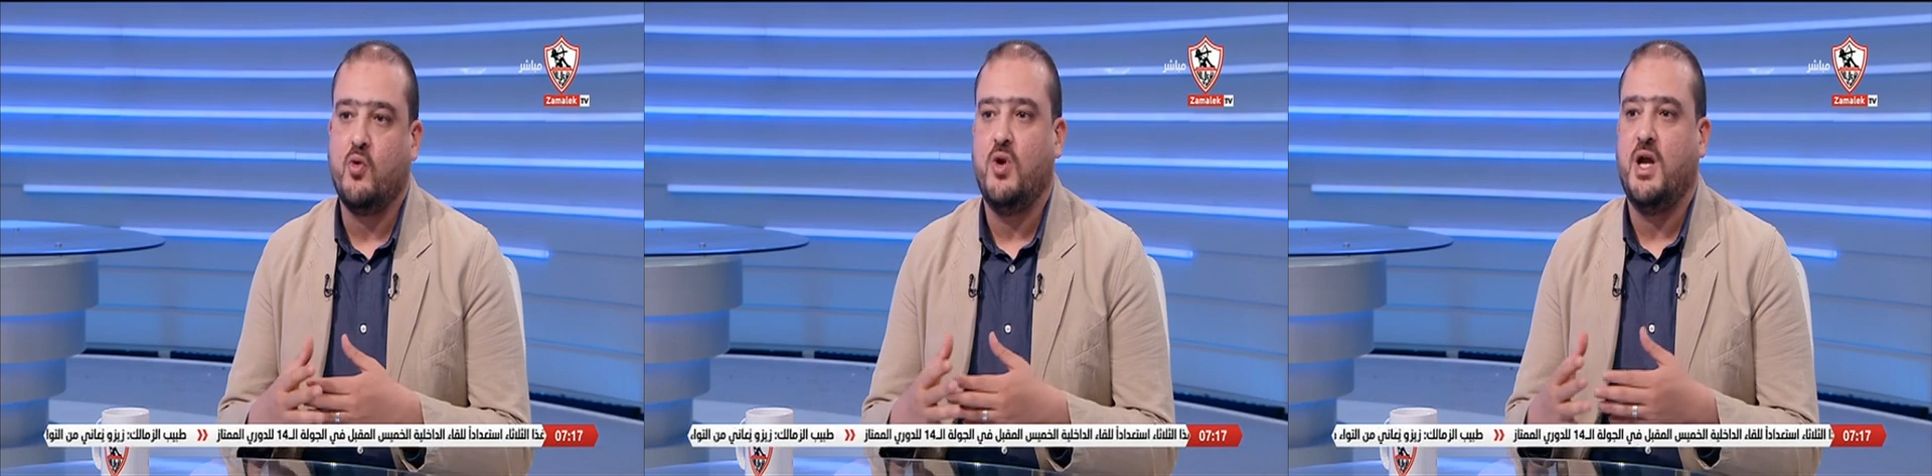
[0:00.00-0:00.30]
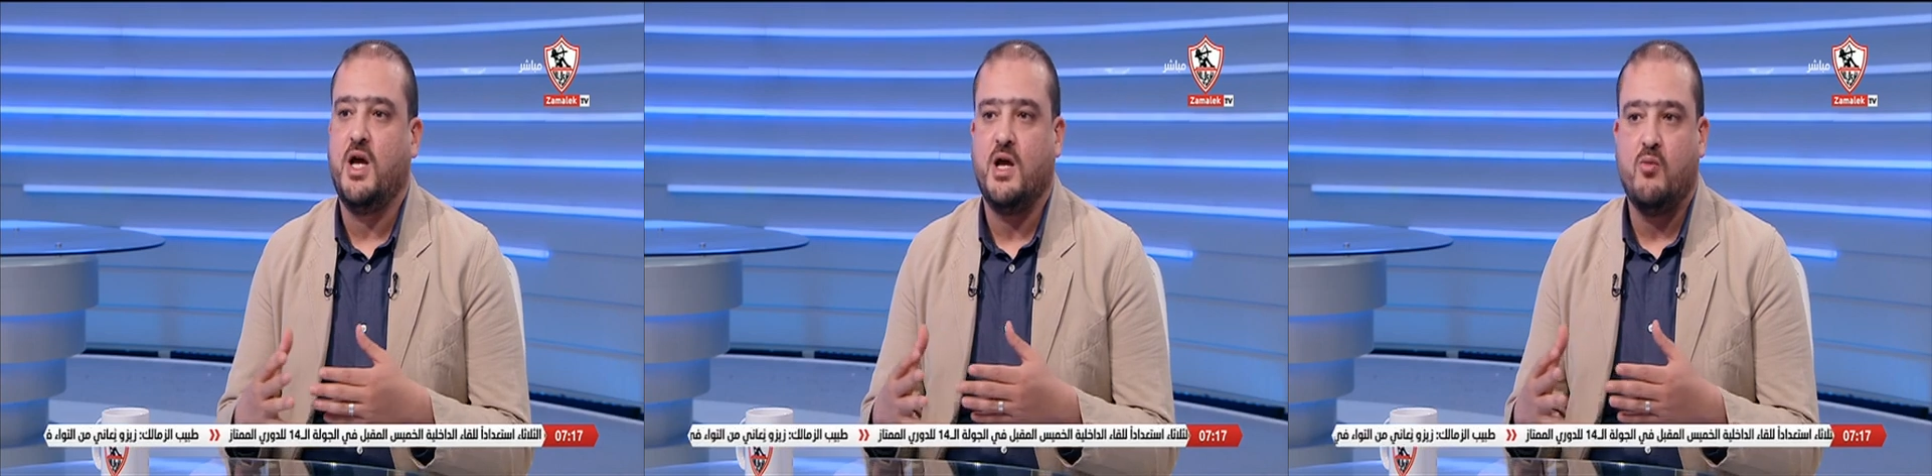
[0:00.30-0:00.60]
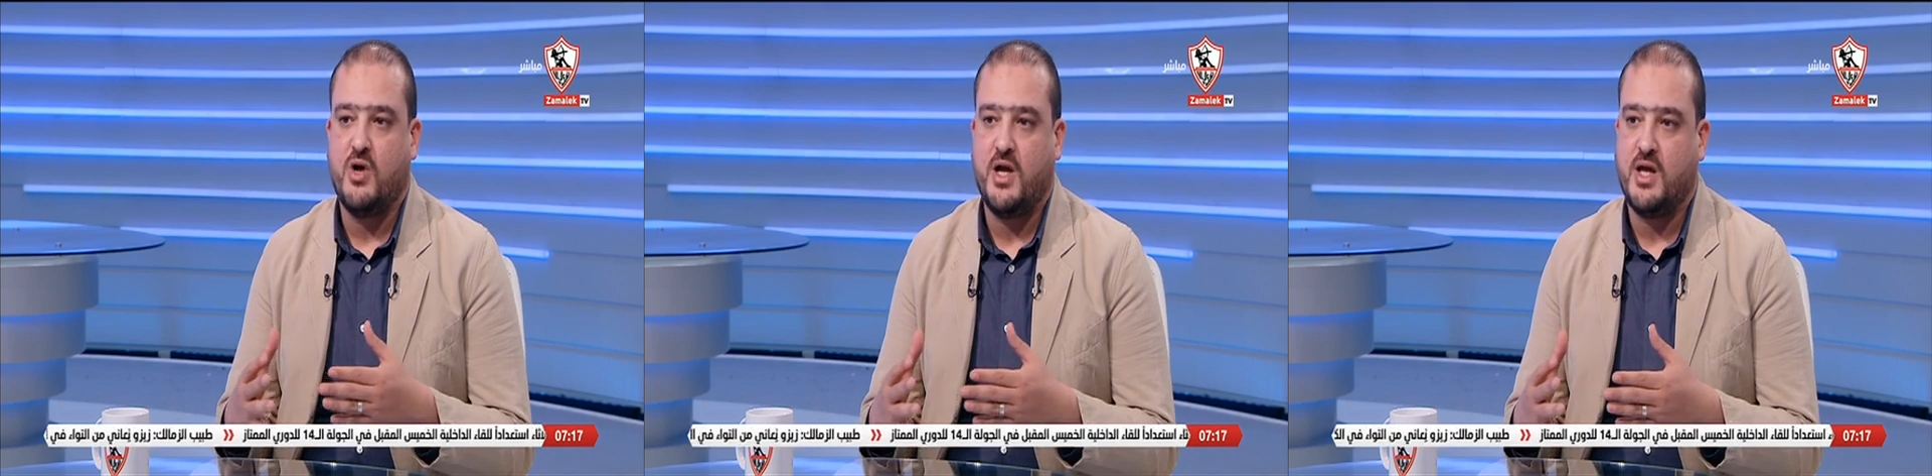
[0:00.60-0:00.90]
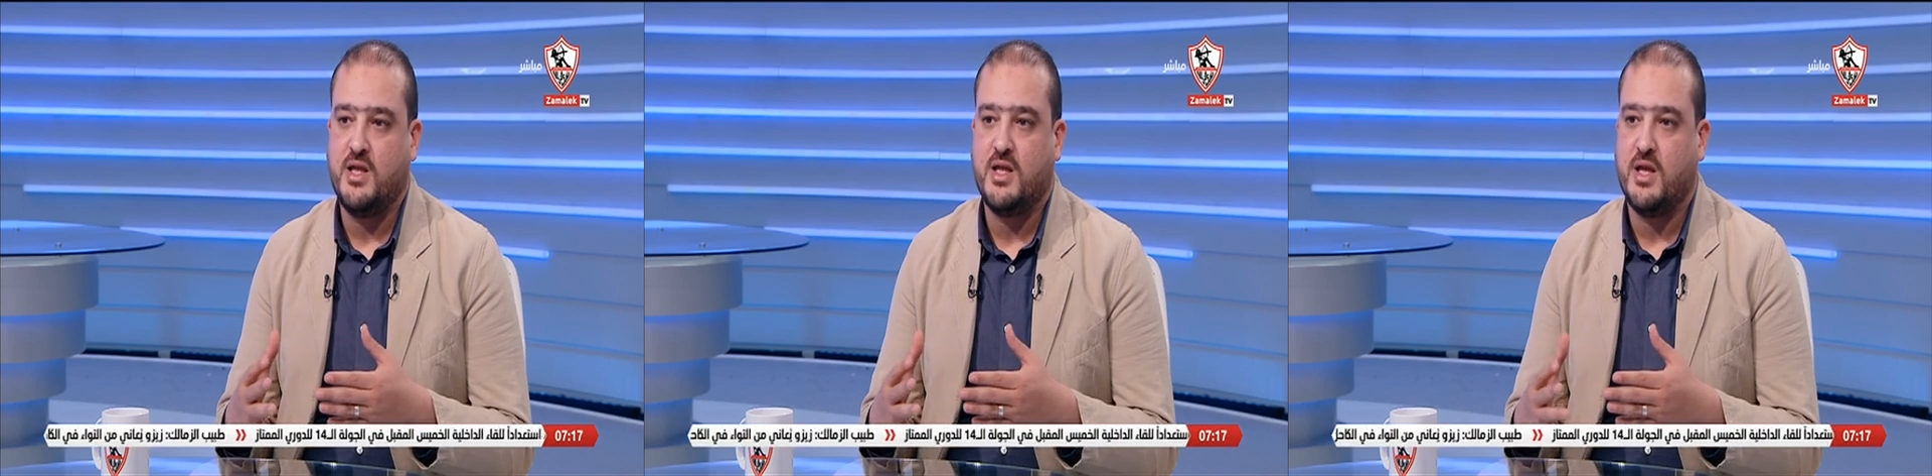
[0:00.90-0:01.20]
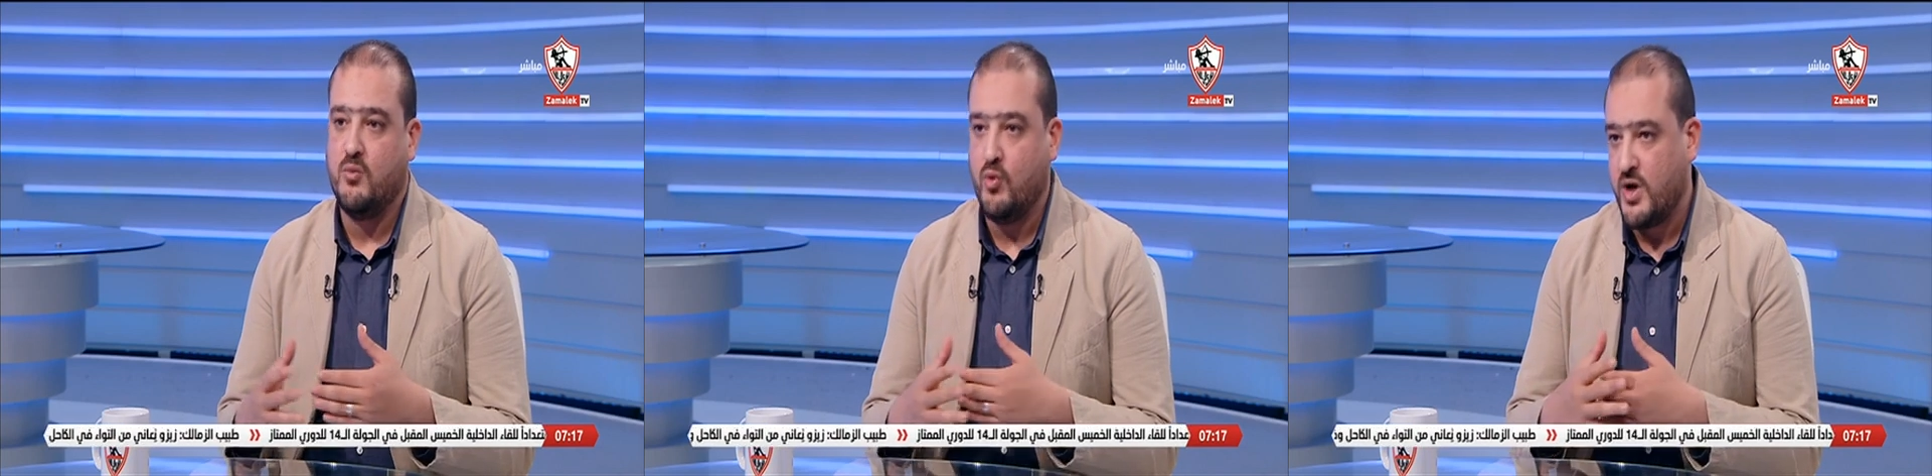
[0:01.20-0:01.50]
كل حاجه ممكن اي حد
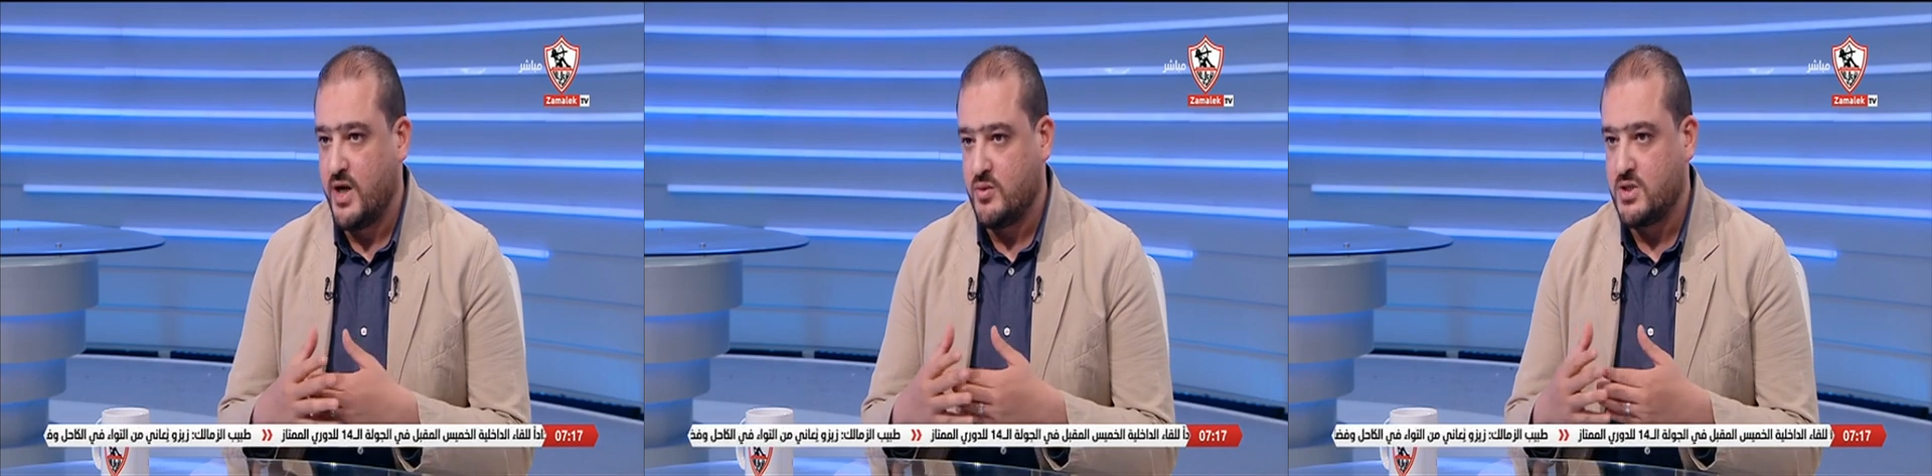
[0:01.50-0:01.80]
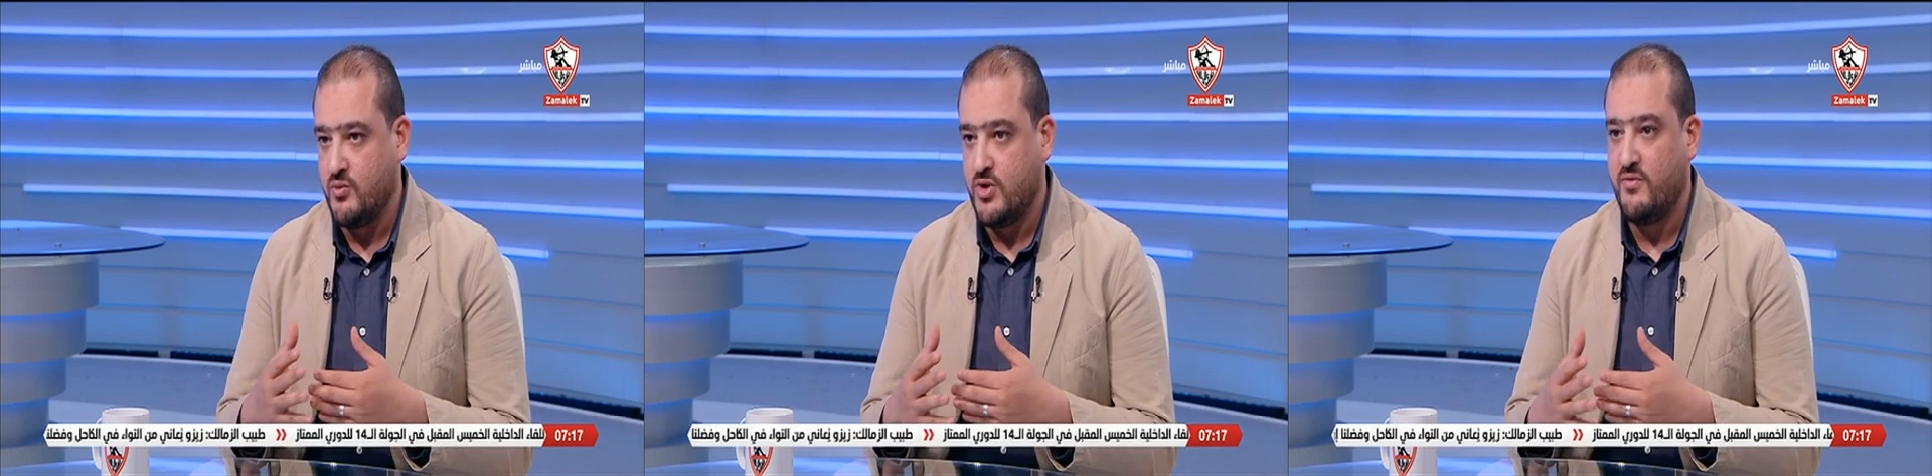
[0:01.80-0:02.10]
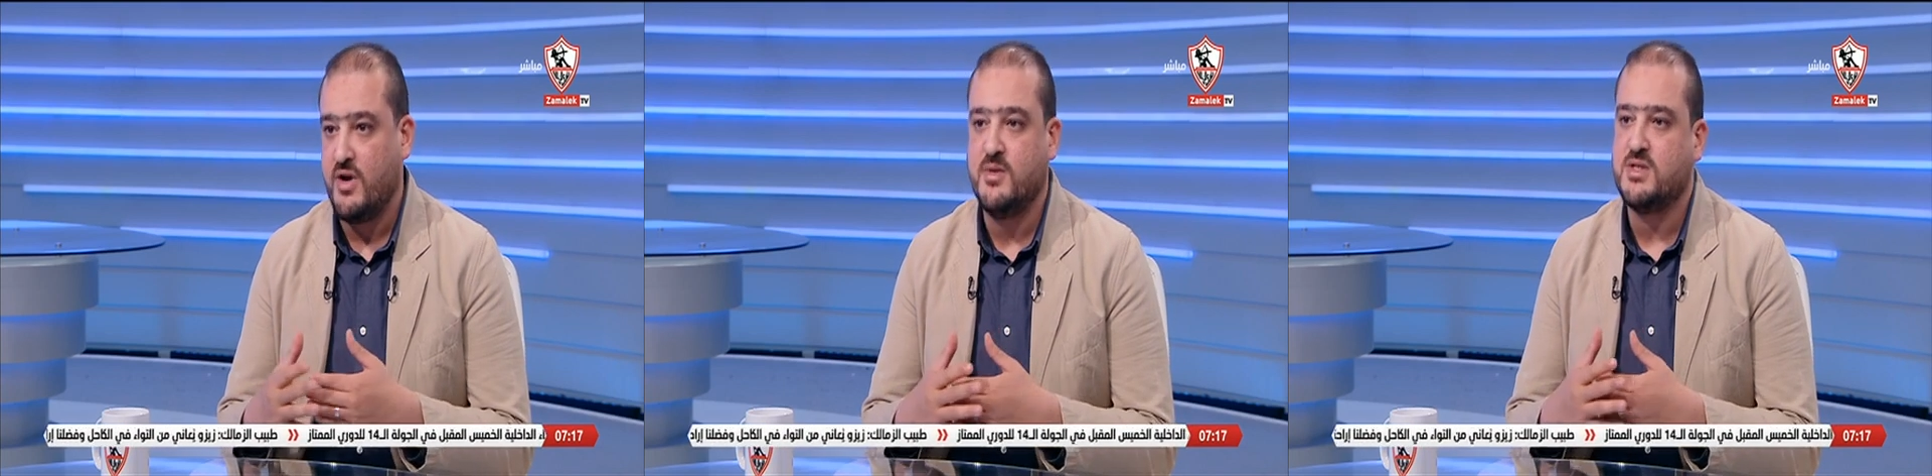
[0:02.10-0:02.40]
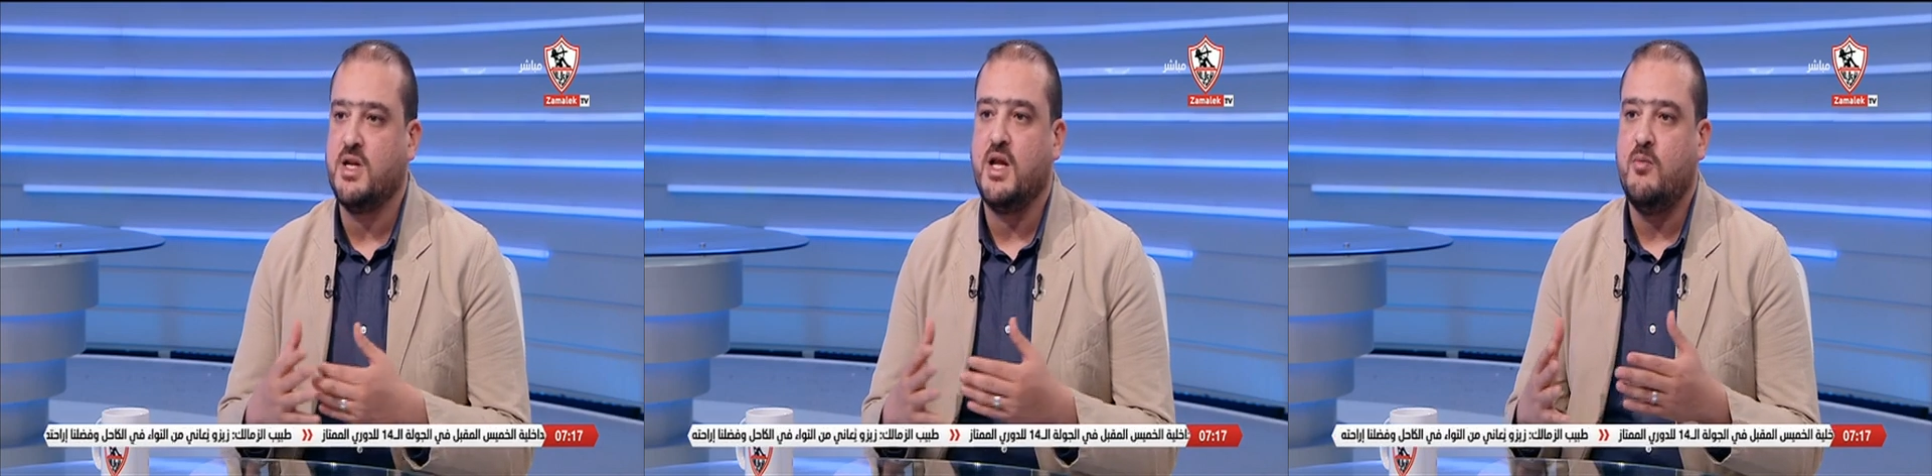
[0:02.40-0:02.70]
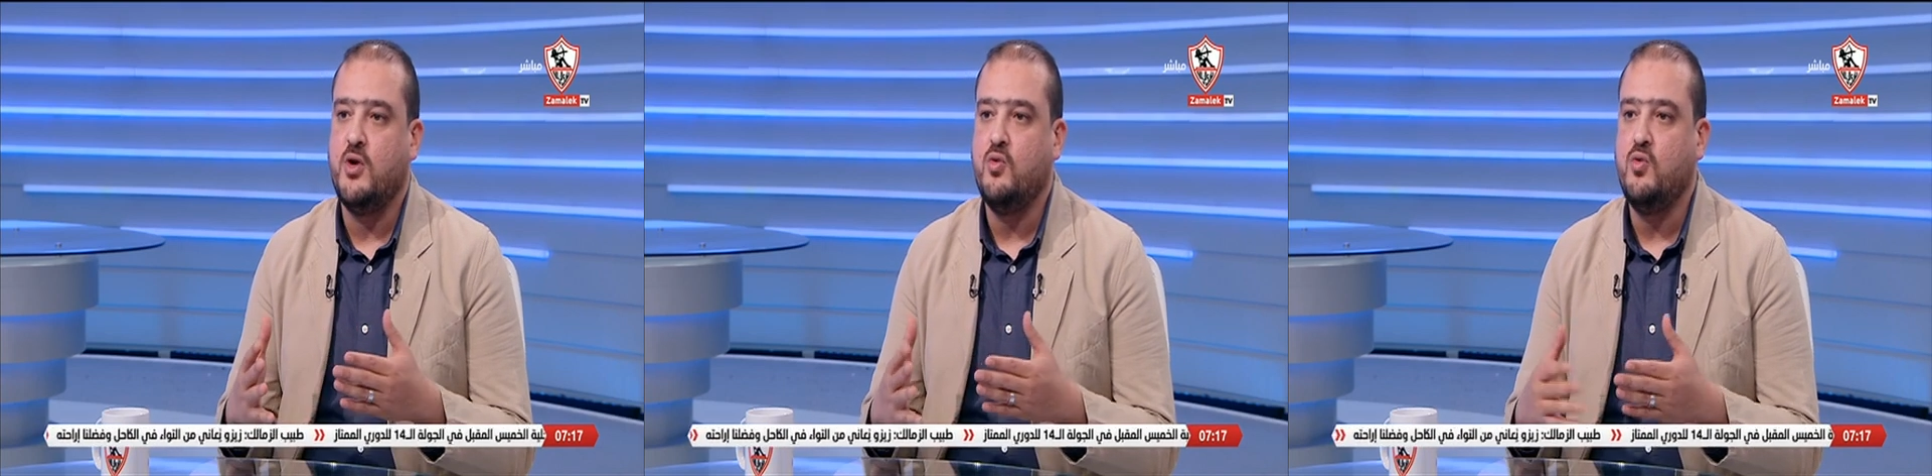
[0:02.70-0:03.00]
ممكن مثلا المدير الفني بيستنيها
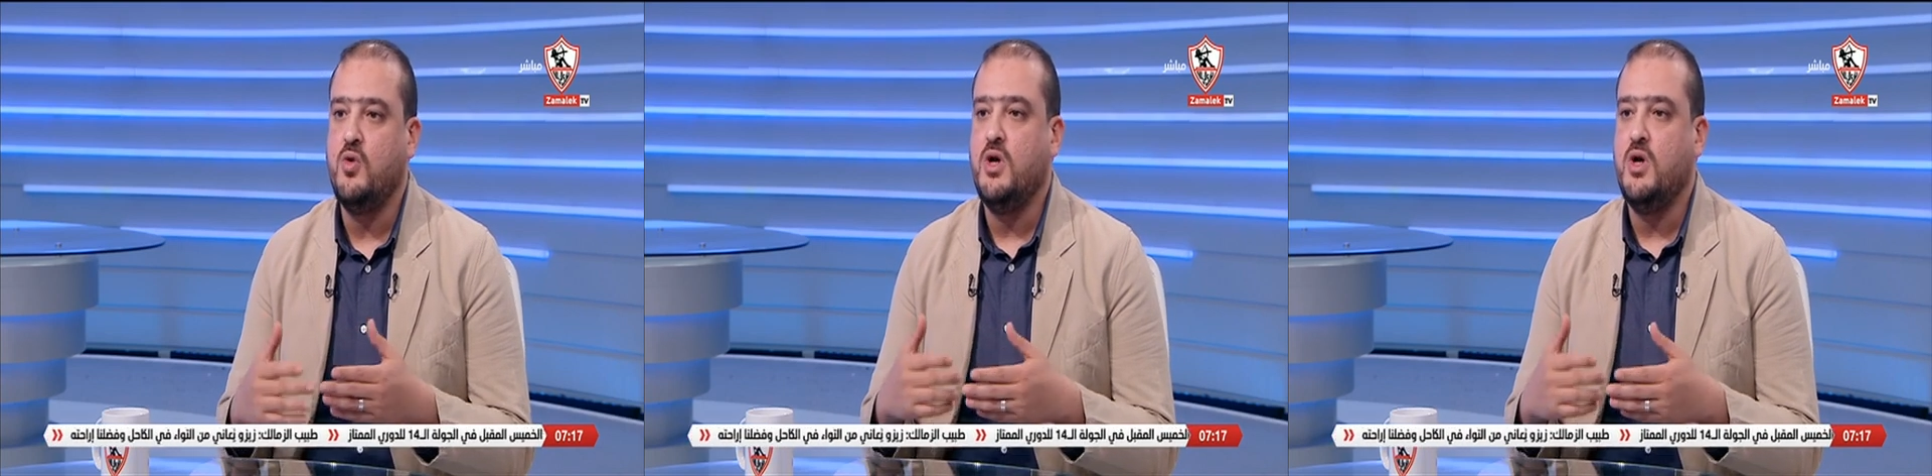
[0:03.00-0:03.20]
منه